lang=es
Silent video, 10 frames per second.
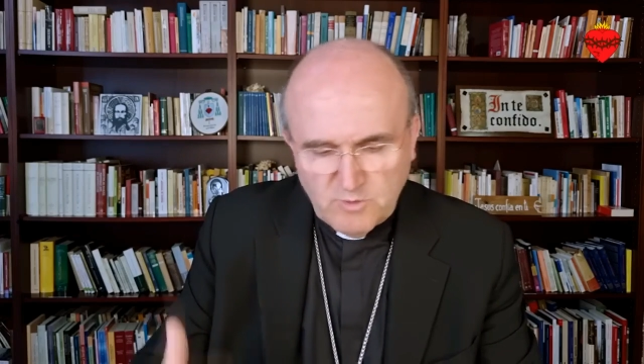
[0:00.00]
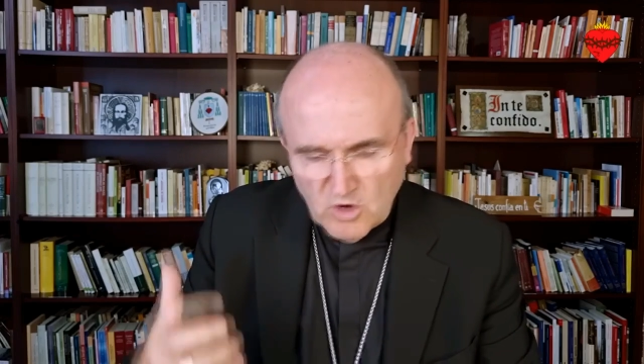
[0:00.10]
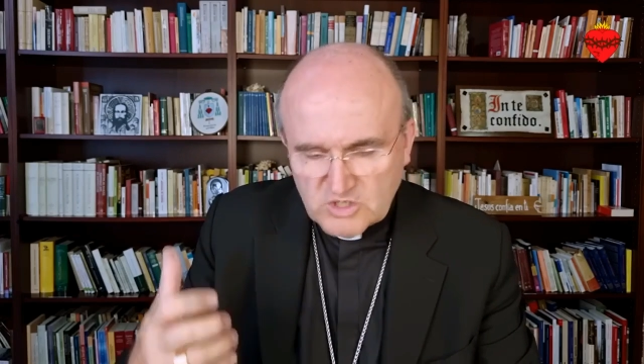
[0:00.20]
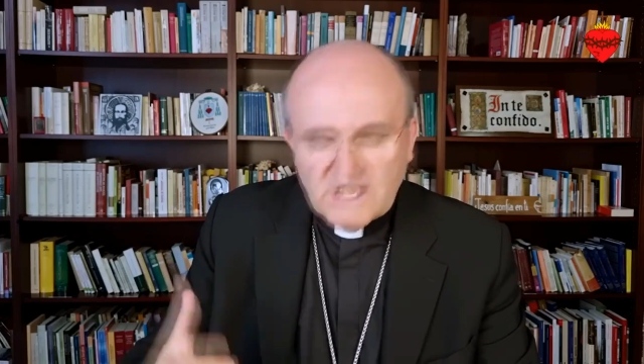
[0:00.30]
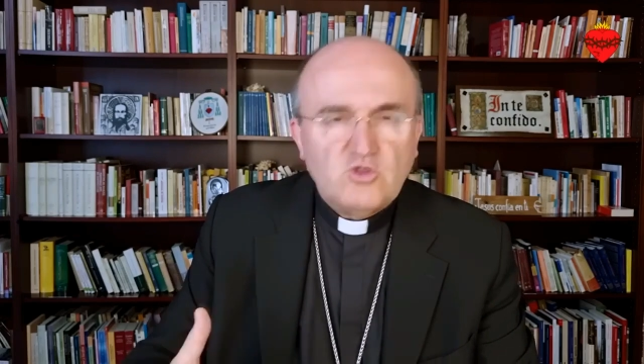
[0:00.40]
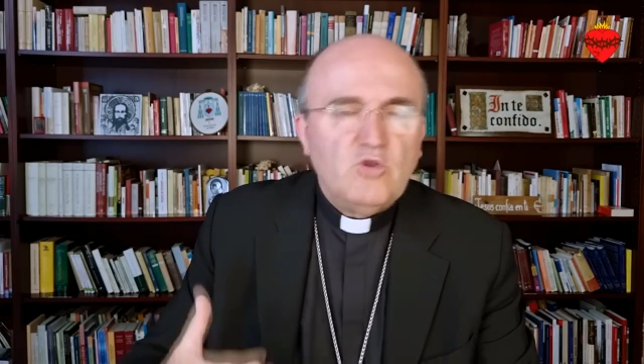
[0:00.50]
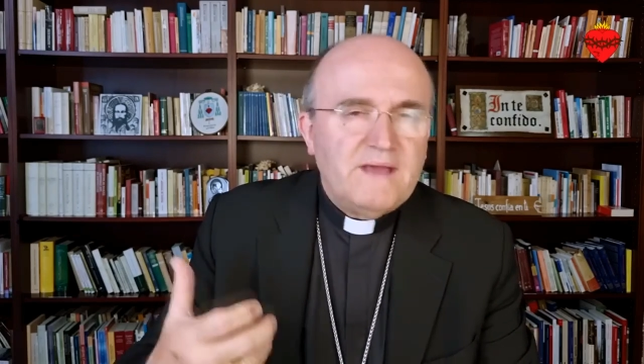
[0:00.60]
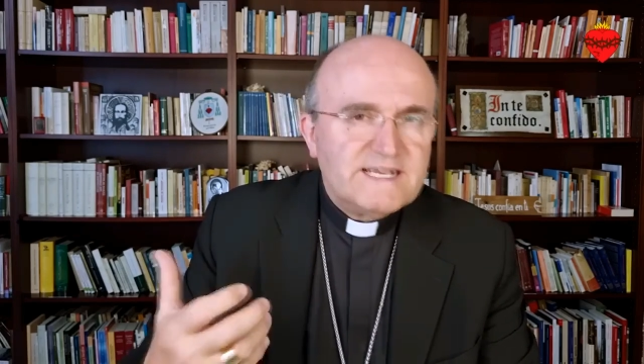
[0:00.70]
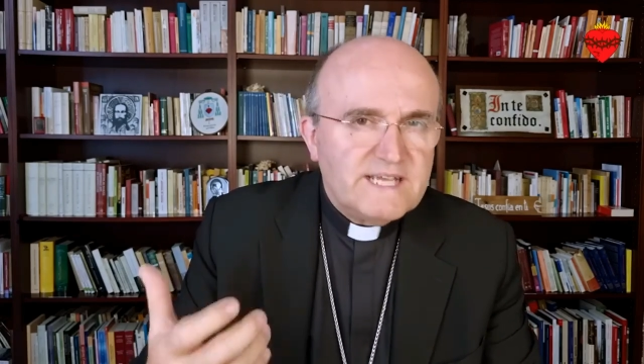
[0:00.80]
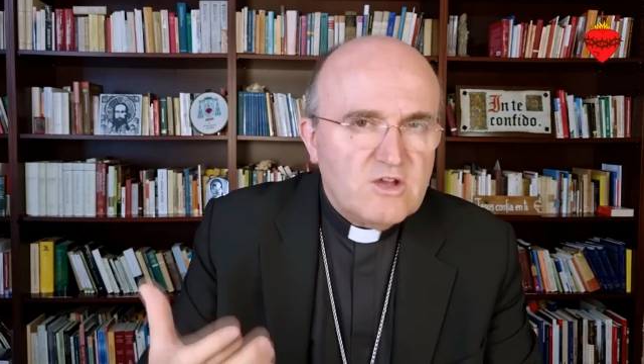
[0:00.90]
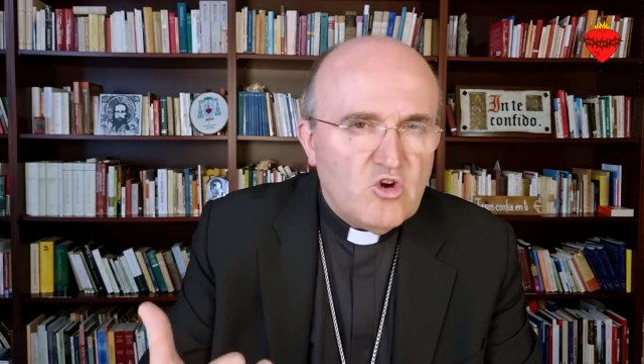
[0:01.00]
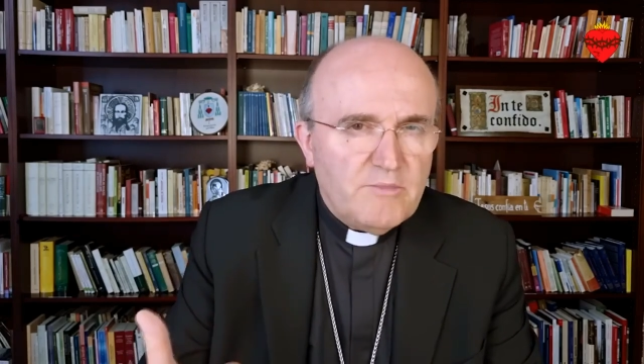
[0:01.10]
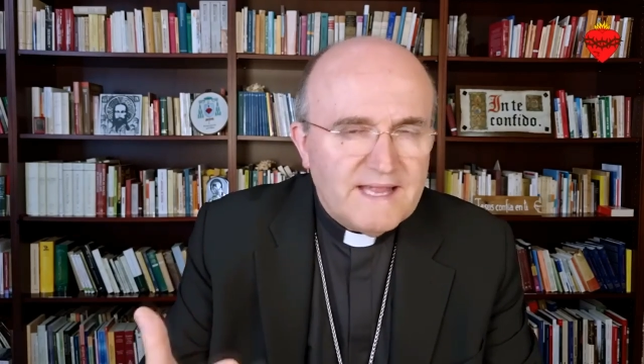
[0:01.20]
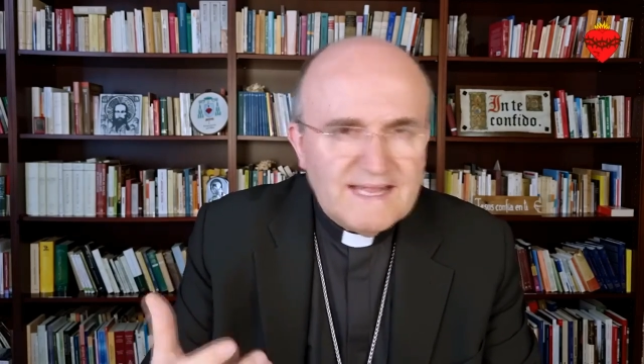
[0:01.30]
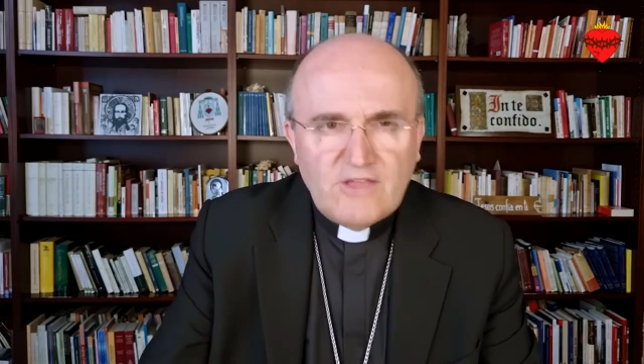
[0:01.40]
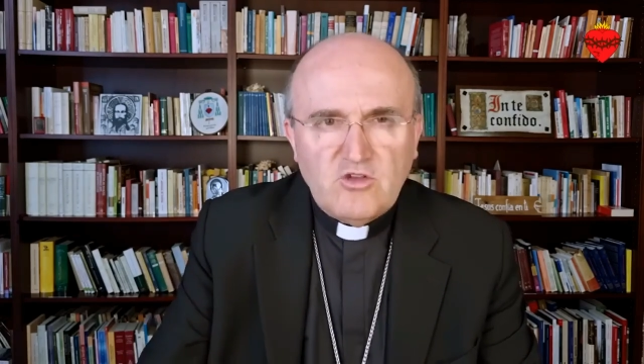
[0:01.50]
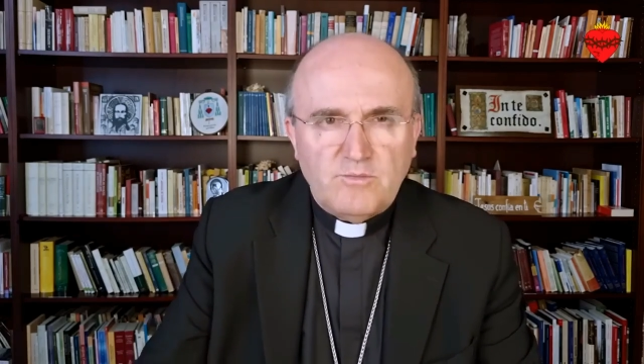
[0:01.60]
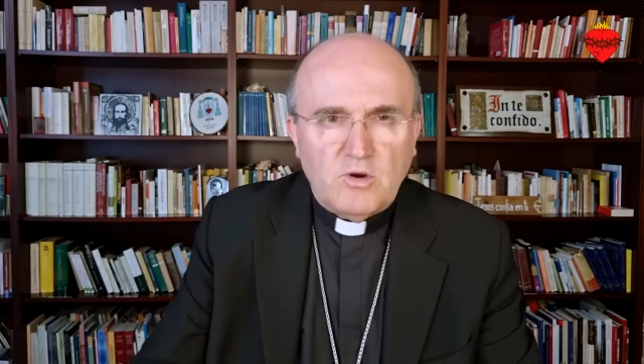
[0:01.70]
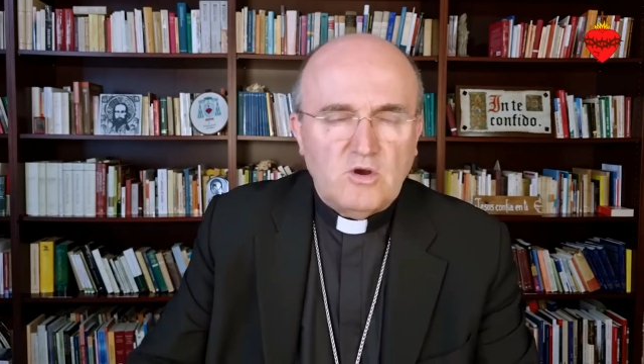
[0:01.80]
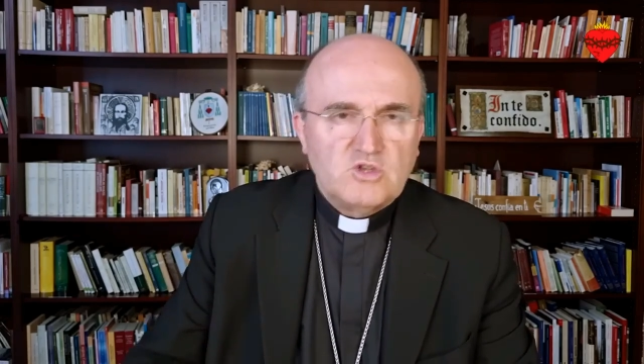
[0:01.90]
por los que tú me has
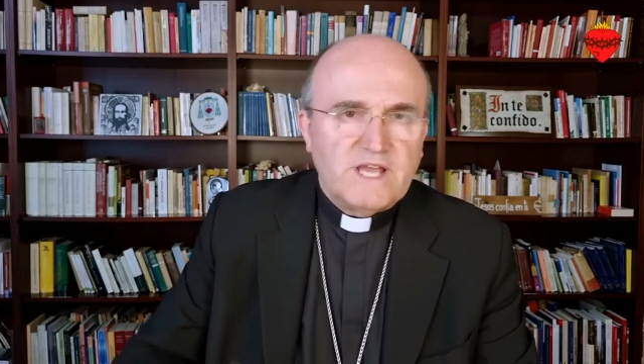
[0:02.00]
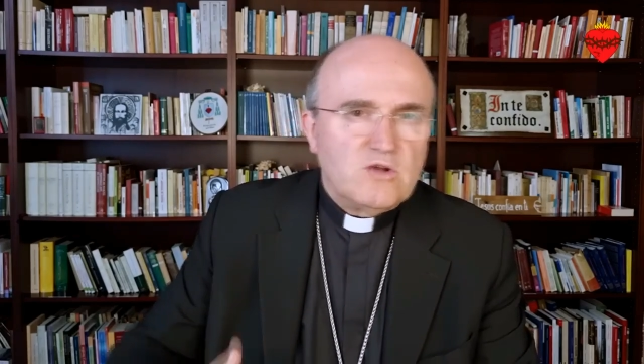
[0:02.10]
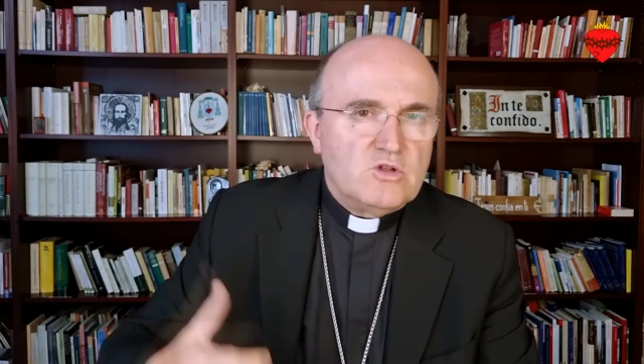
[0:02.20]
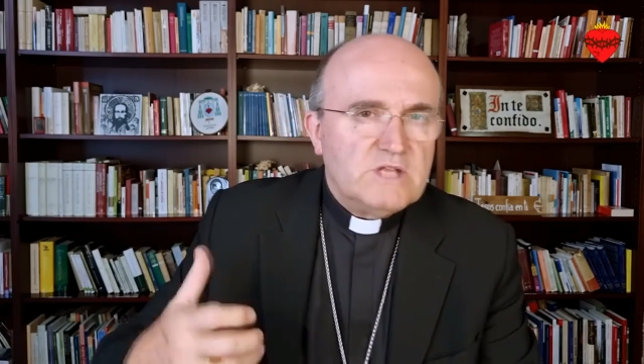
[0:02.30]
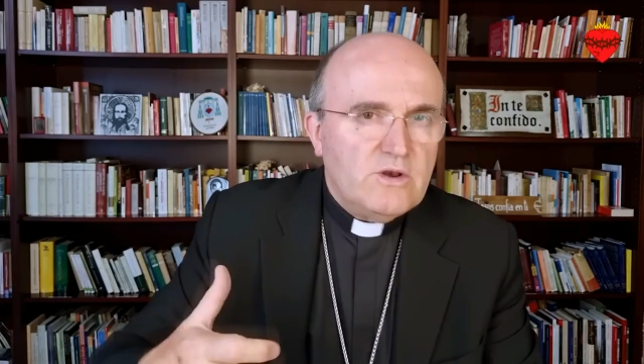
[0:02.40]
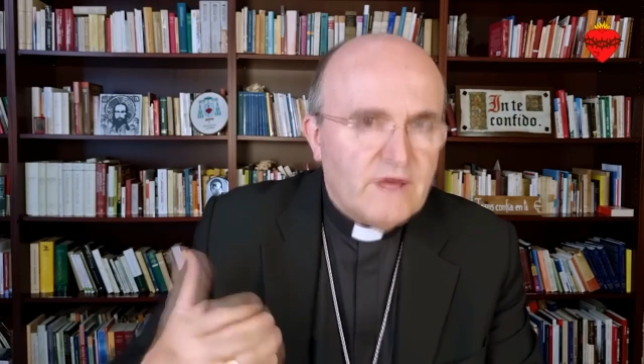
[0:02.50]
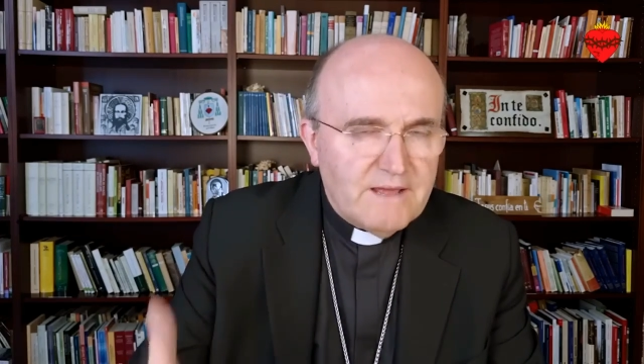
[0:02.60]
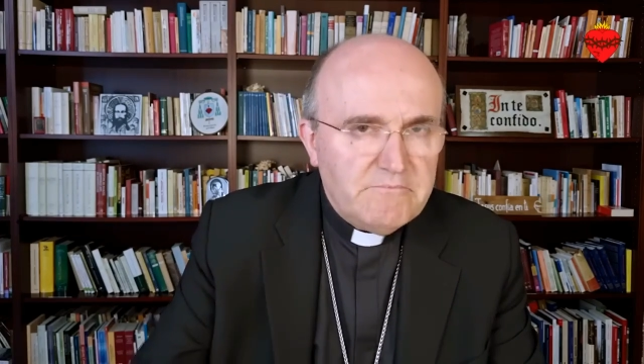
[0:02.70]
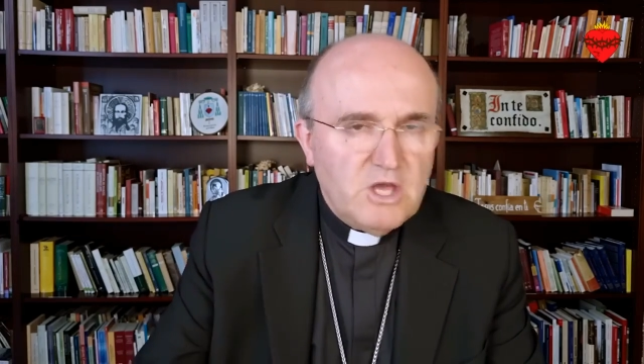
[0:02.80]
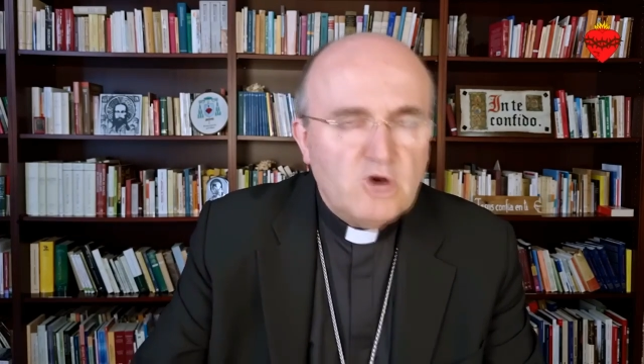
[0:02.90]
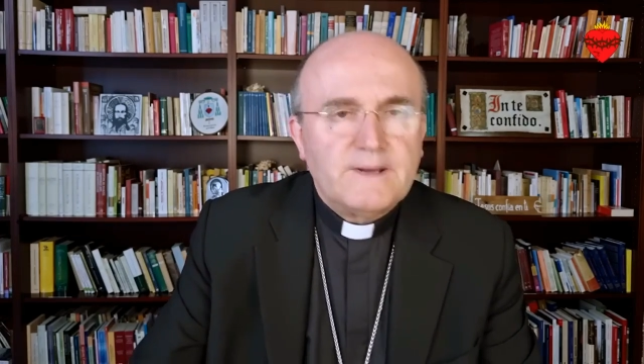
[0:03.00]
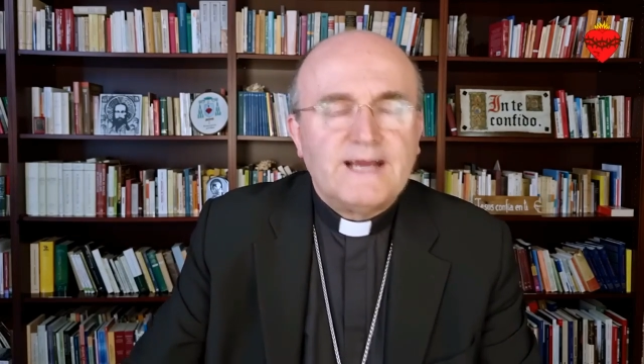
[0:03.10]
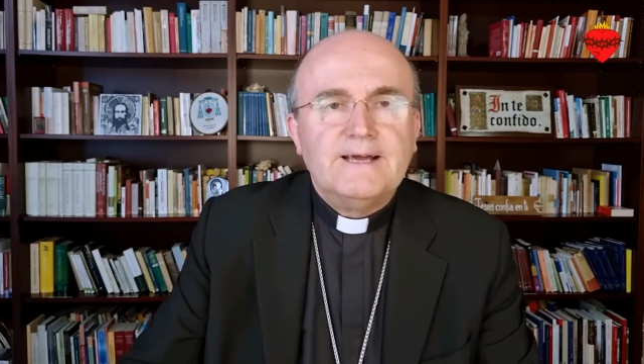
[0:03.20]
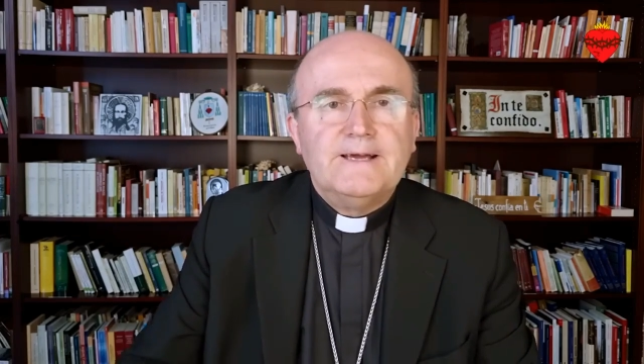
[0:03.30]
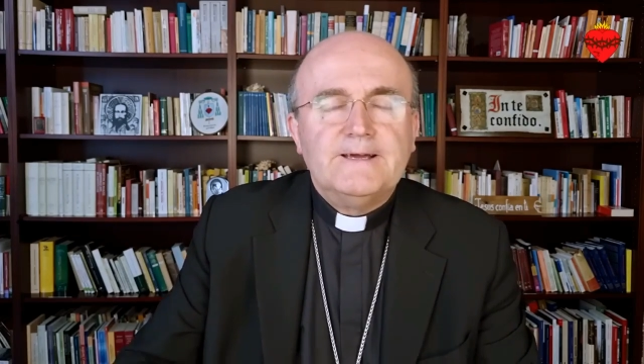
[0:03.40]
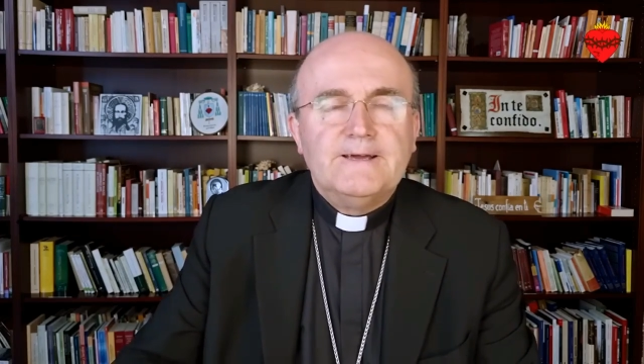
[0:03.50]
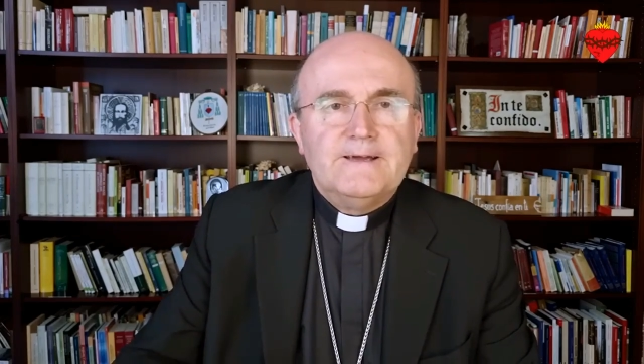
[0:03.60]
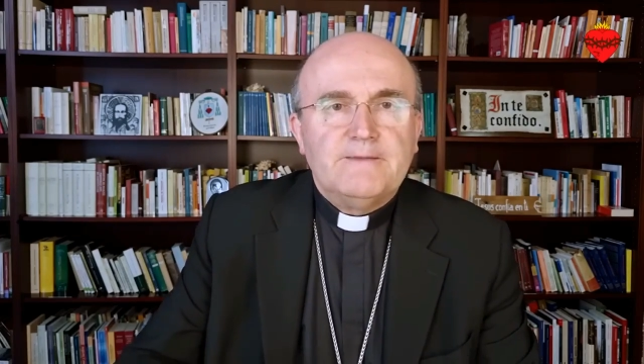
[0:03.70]
encomendado, por los que continuarán mi obra.